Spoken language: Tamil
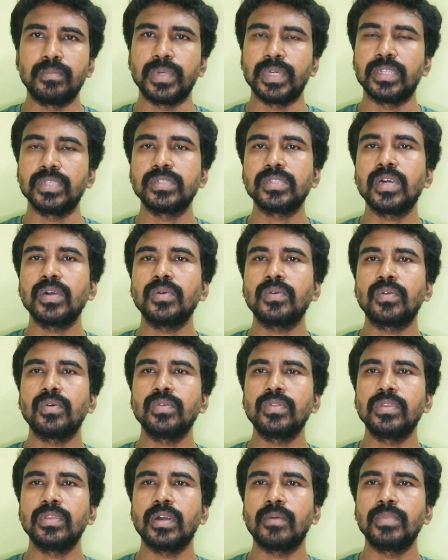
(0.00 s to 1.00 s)
பெருசாக
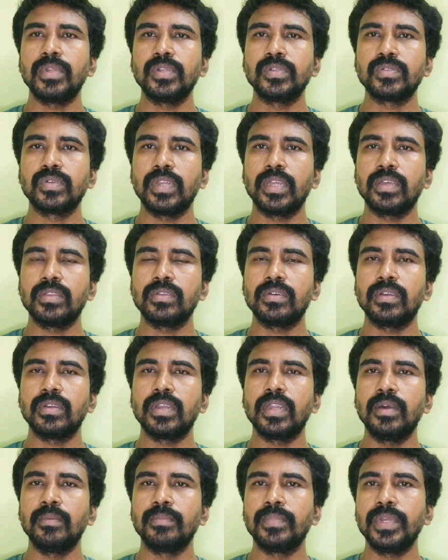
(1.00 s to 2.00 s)
க்ரோத்து அப்படின்னு சொல்லி எதுவும்
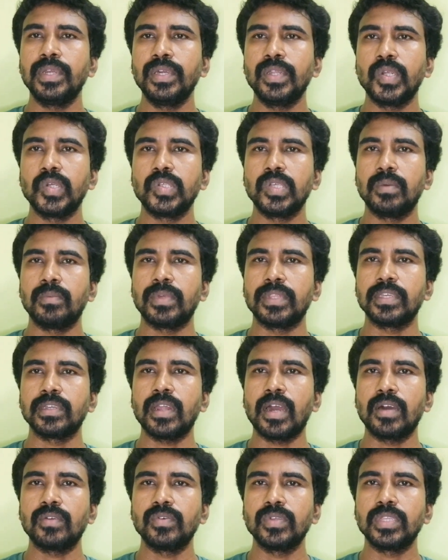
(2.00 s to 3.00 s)
இல்லை பியூசி
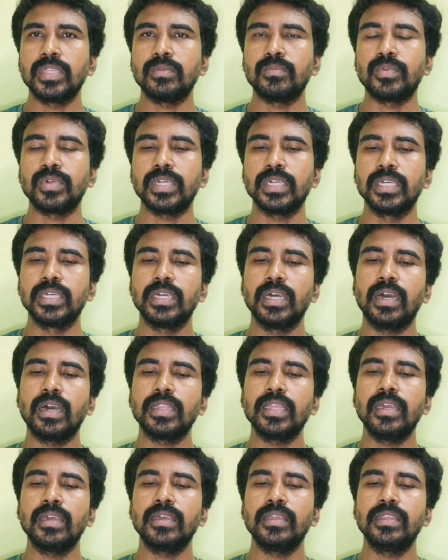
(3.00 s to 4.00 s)
பார்த்திங்கன்னா அறுபத்தி மூணு
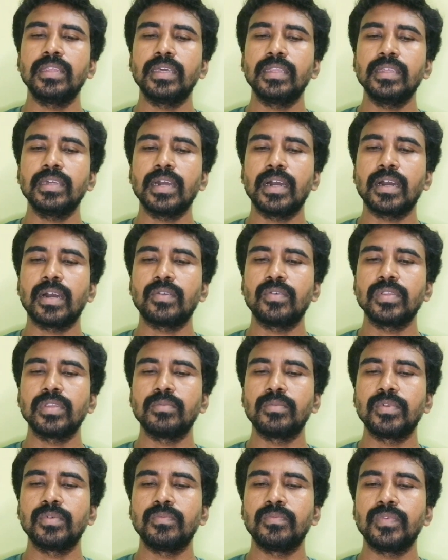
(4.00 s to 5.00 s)
அதே இது எதுக்காக
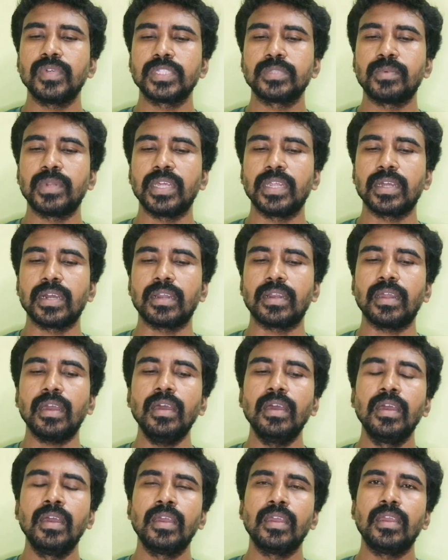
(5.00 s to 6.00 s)
அறுபத்தி மூணு ஃபிக்ஸ் பண்ணியிருக்காங்கன்னா
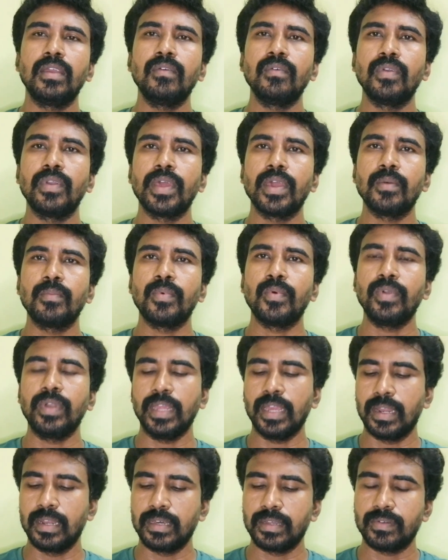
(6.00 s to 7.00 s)
எங்களுடைய
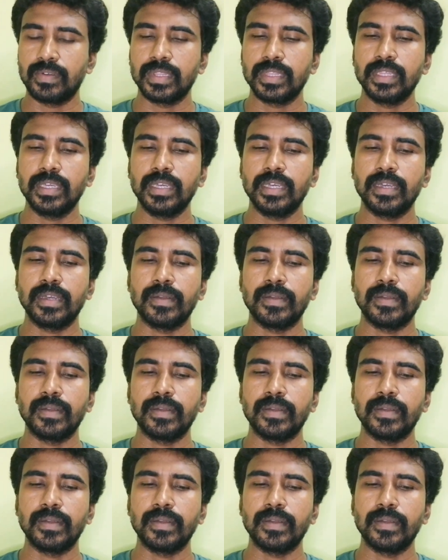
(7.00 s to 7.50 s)
போட்டியாளர் வந்து